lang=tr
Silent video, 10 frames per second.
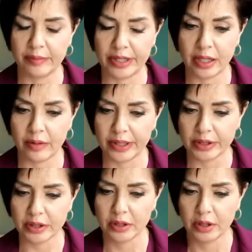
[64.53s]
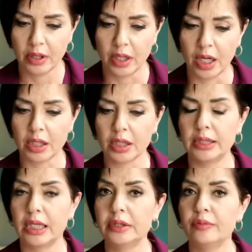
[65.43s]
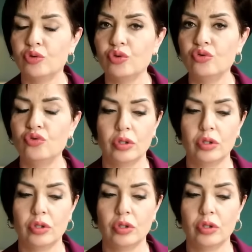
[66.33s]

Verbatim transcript: beraber. Arkadan da bütün